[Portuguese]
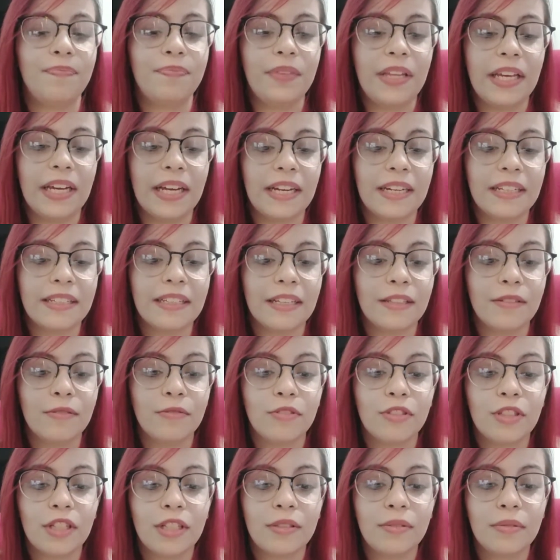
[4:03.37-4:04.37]
ela tá de um
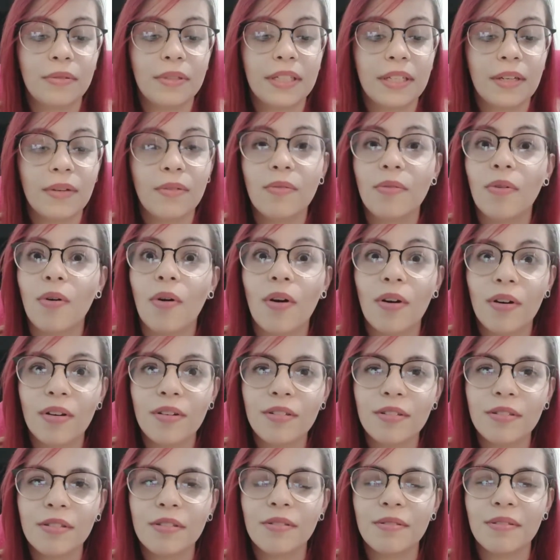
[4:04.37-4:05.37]
jeito que eu
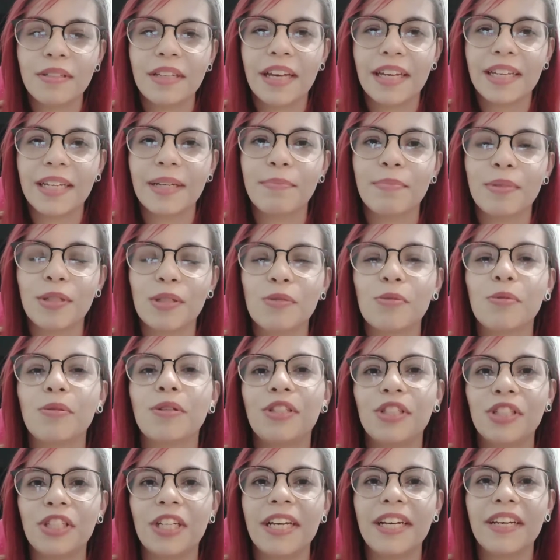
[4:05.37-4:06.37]
gosto, e aí a pessoa
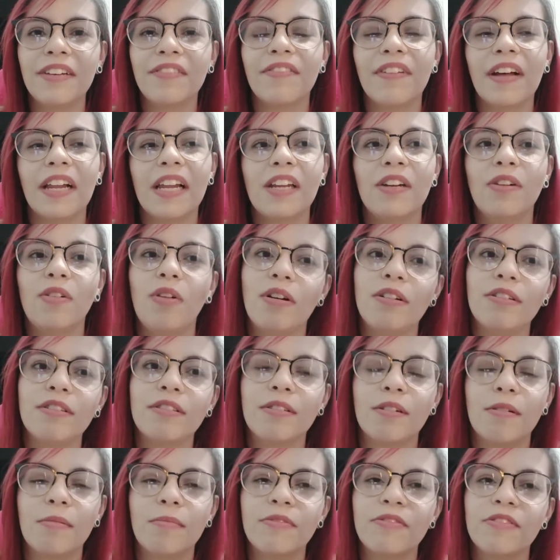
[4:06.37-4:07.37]
chega e fala, nossa,
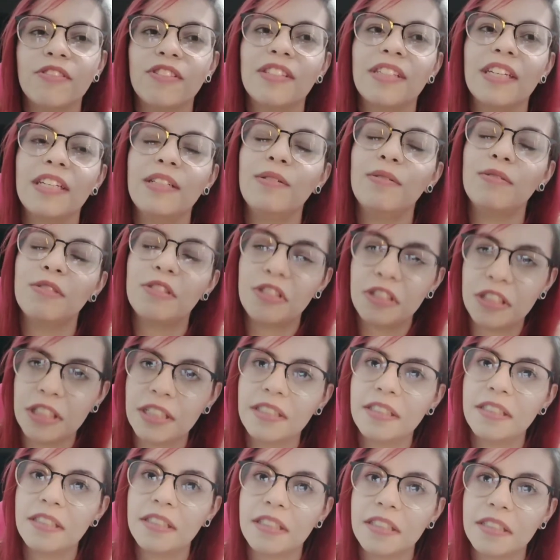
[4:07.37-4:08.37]
como você é
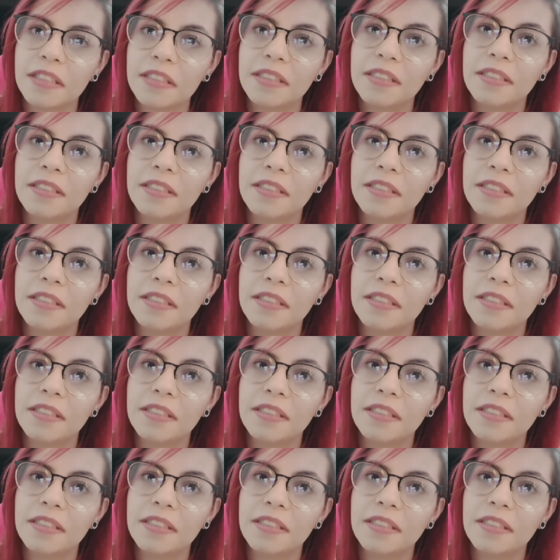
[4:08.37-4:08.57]
nojenta.